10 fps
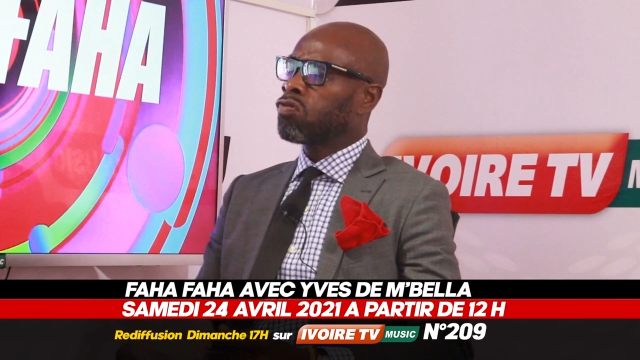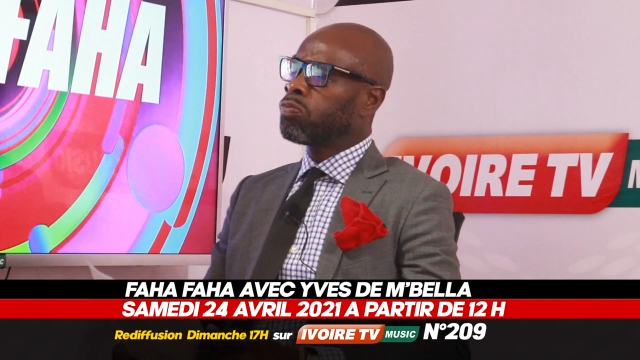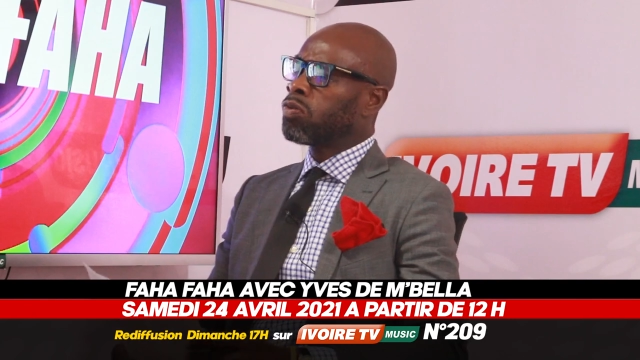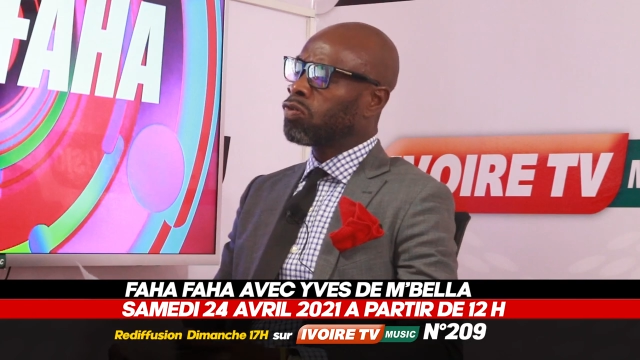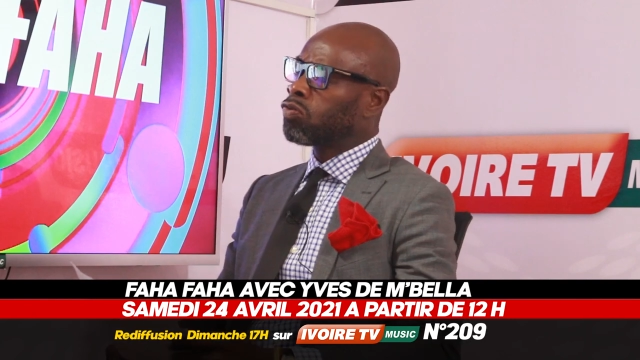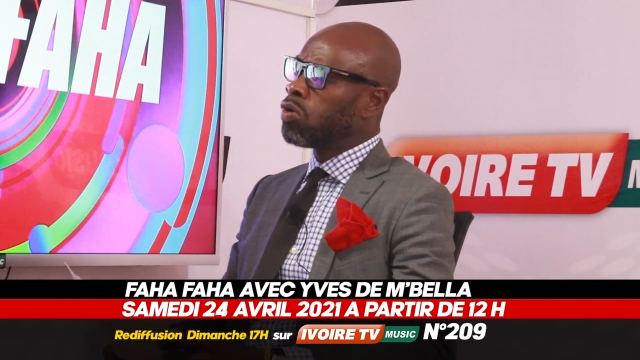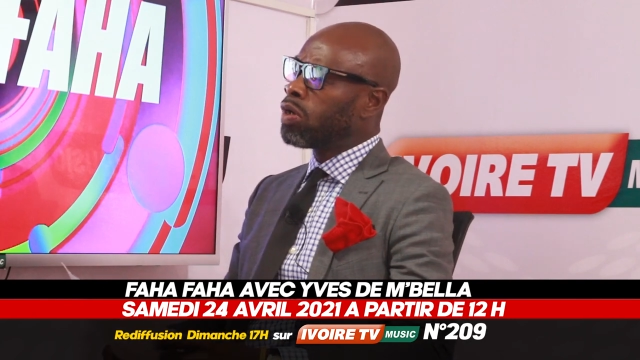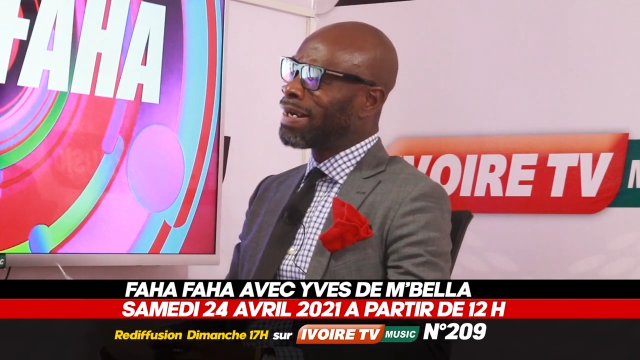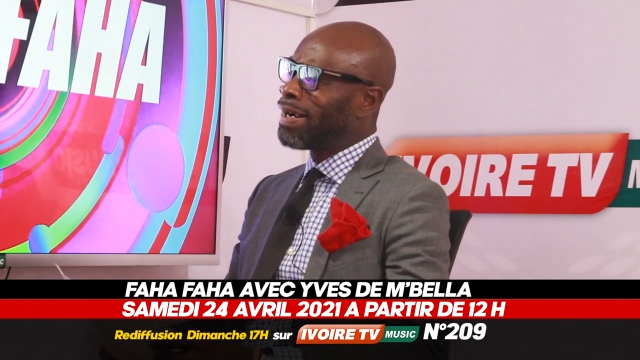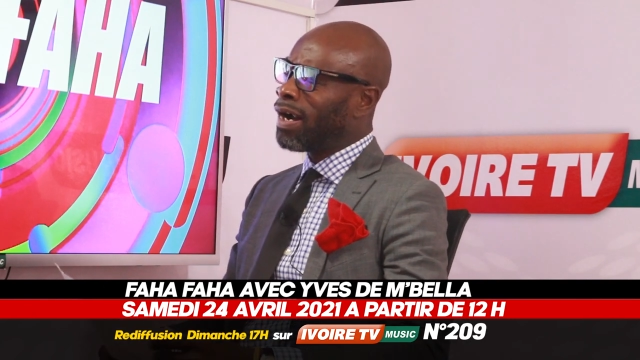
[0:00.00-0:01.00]
beaucoup
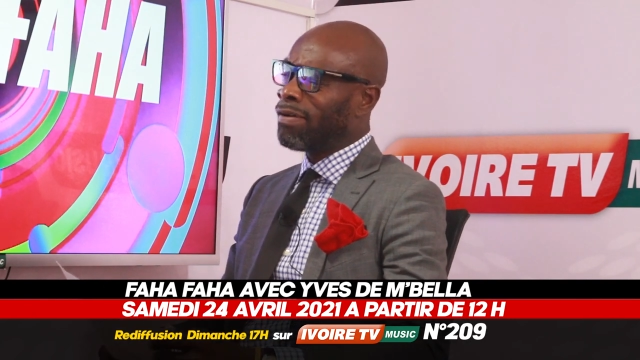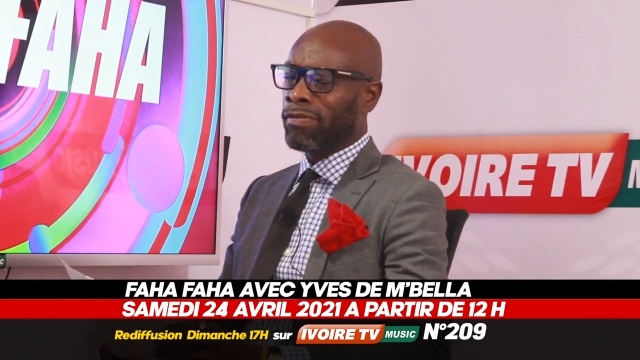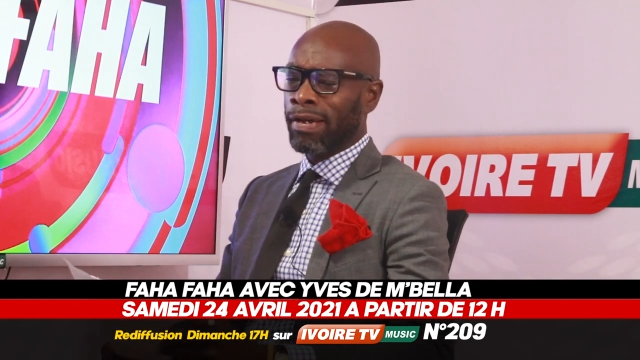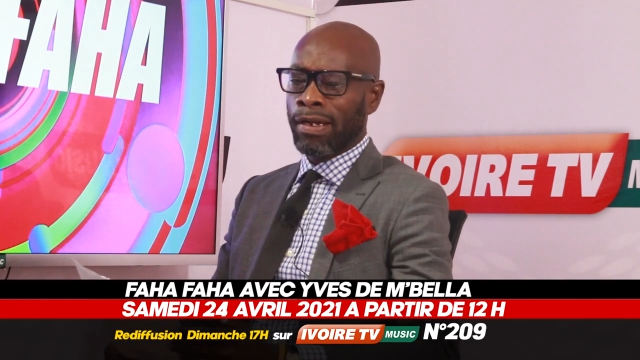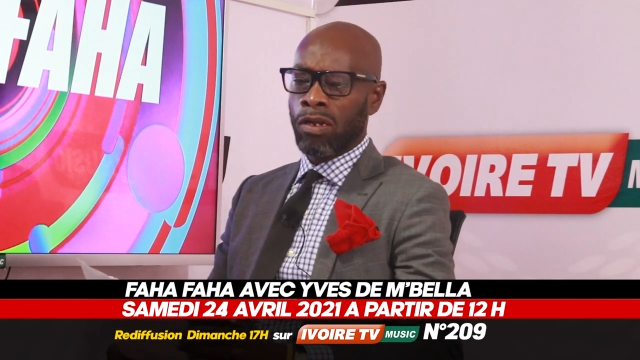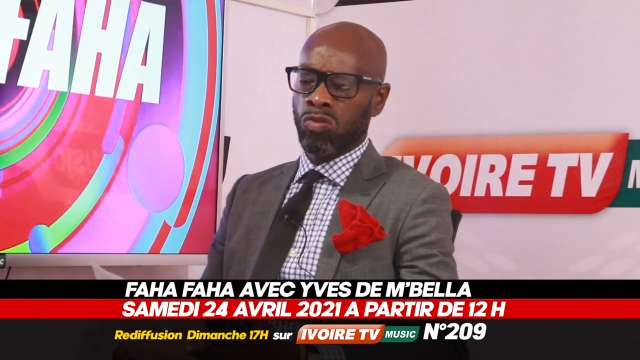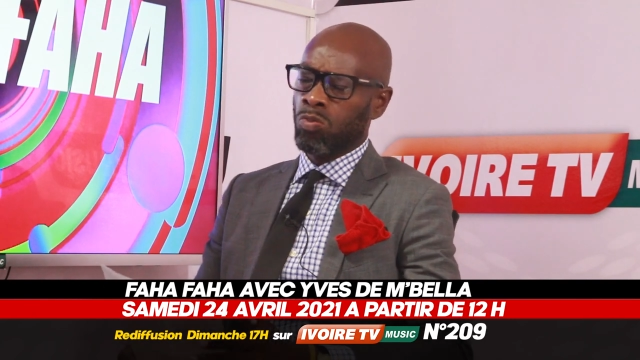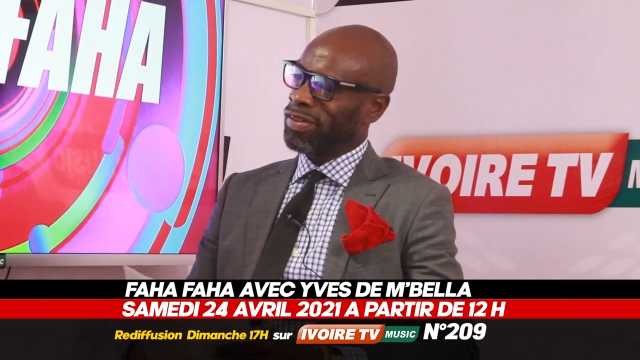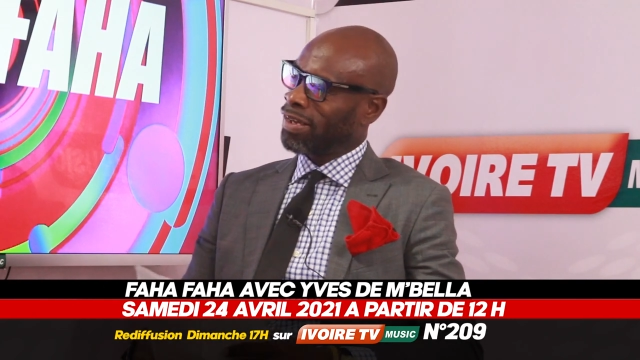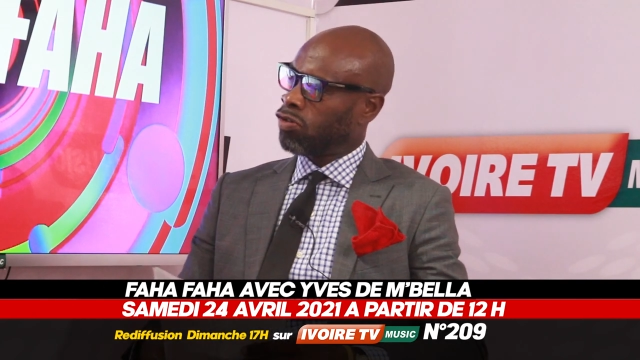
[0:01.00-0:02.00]
tolérant envers
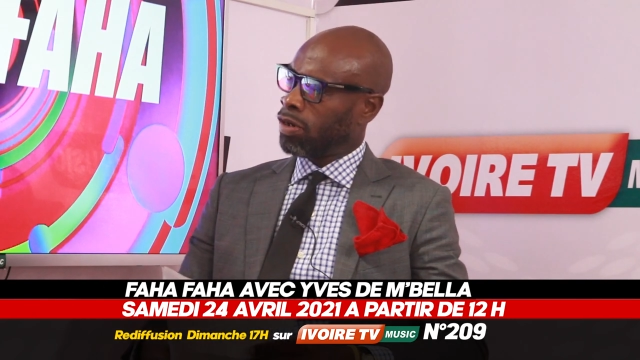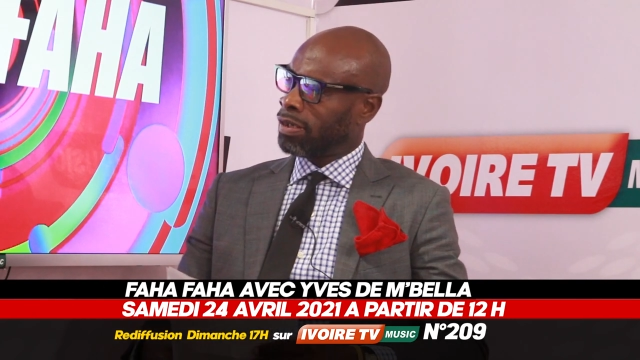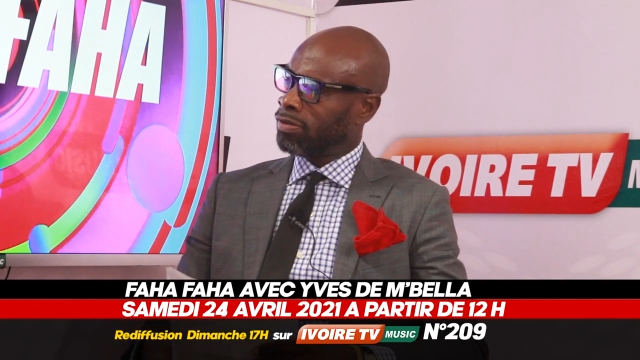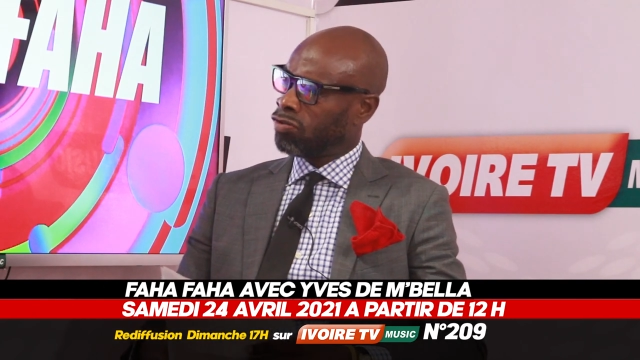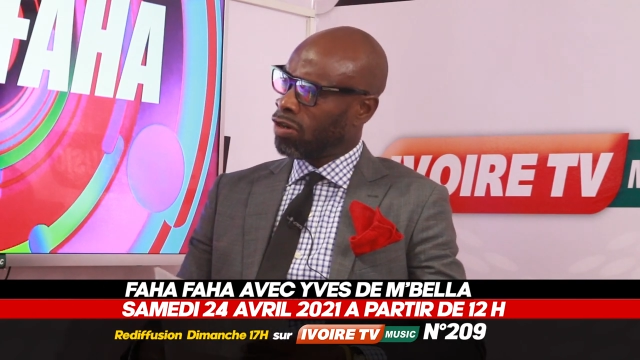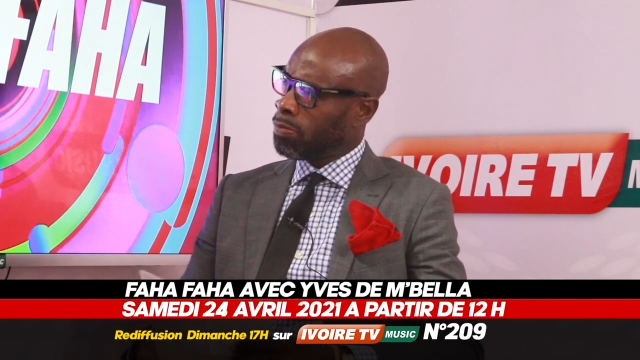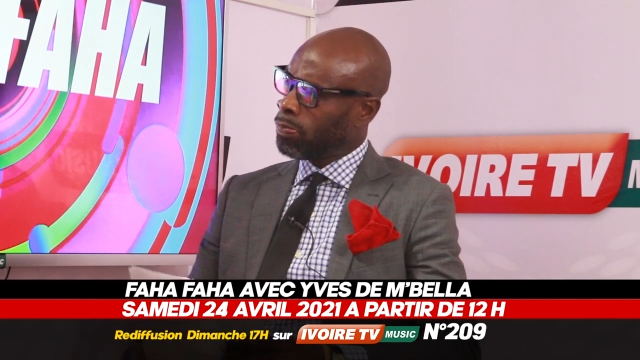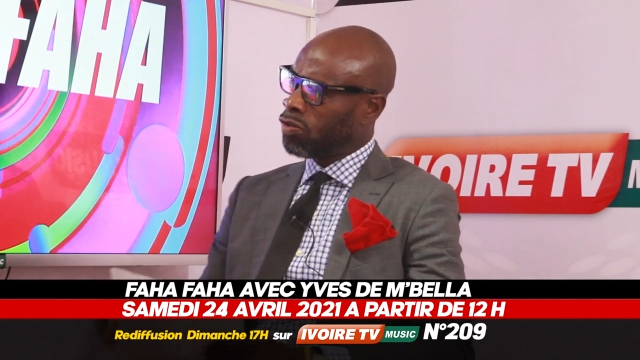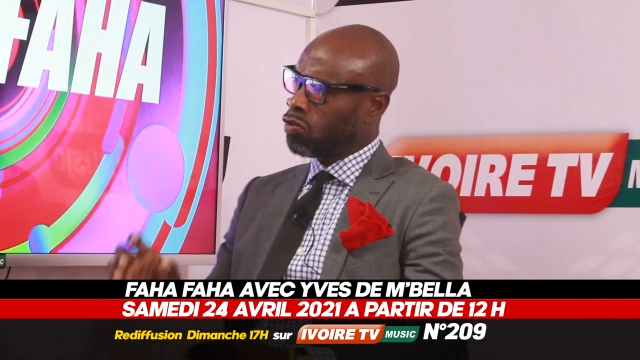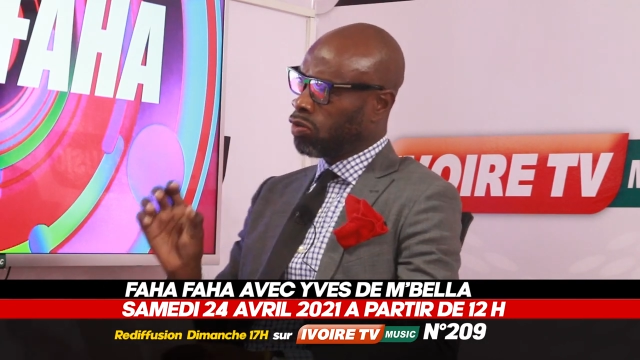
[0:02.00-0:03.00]
les homosexuels. Tu as un petit